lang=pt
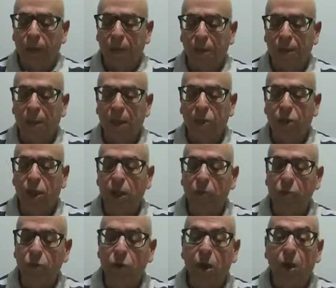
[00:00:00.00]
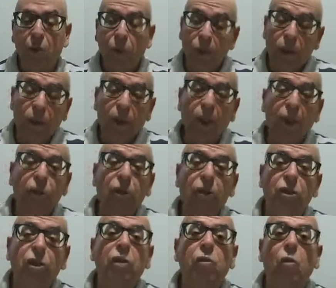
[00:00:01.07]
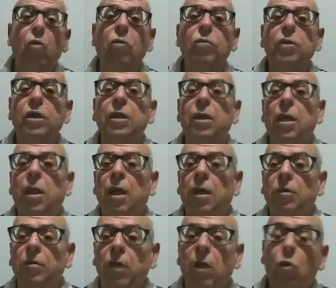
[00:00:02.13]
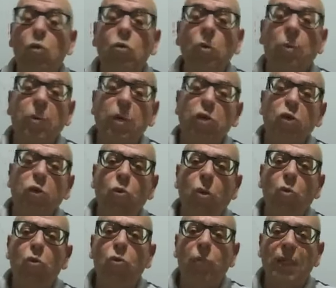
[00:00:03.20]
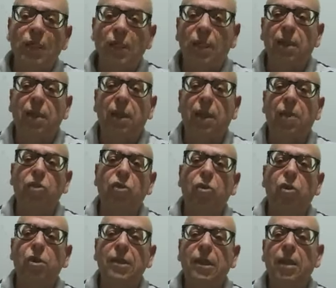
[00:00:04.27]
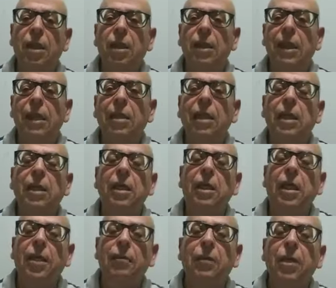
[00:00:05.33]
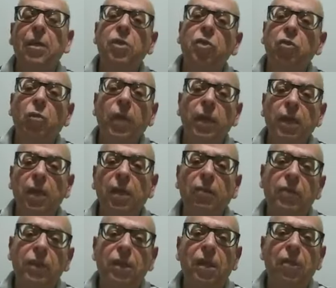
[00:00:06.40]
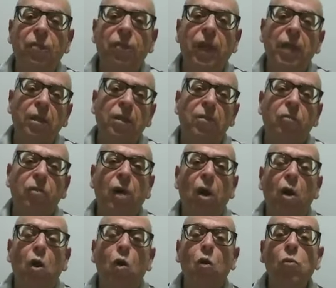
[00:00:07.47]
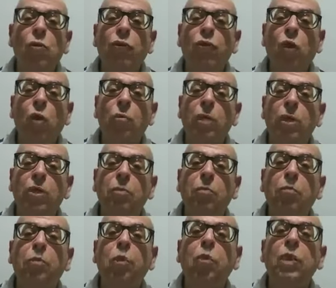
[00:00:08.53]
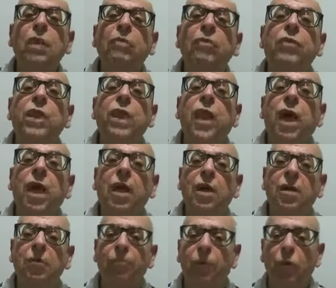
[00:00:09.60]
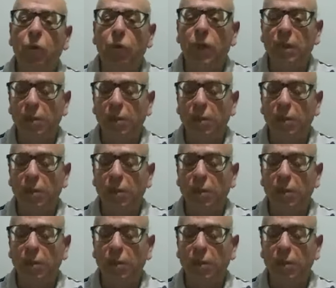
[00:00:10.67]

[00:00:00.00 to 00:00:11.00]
estejamos, pode ser que a gente encontre né, alguma pessoa, alguma seita religiosa que entenda que isto ainda deva ser feito como forma de purificar o